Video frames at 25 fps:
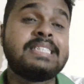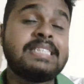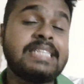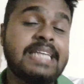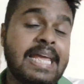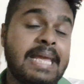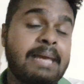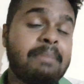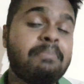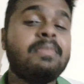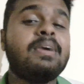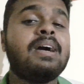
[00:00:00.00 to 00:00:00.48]

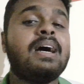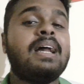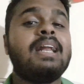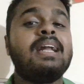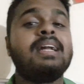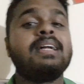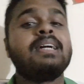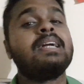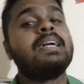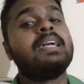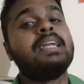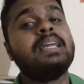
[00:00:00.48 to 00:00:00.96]
সেম
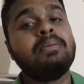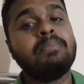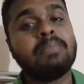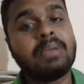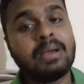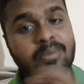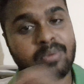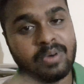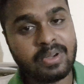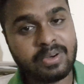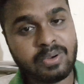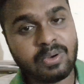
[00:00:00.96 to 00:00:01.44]
কালার গ্রেডিং
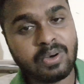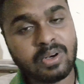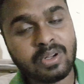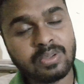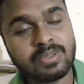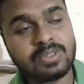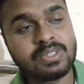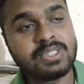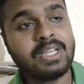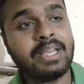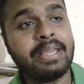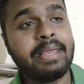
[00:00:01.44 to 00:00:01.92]
ব্যবহার করা
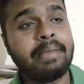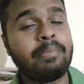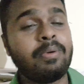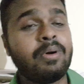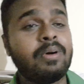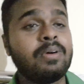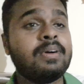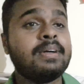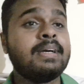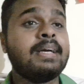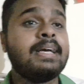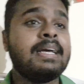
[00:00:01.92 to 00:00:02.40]
হচ্ছে এবং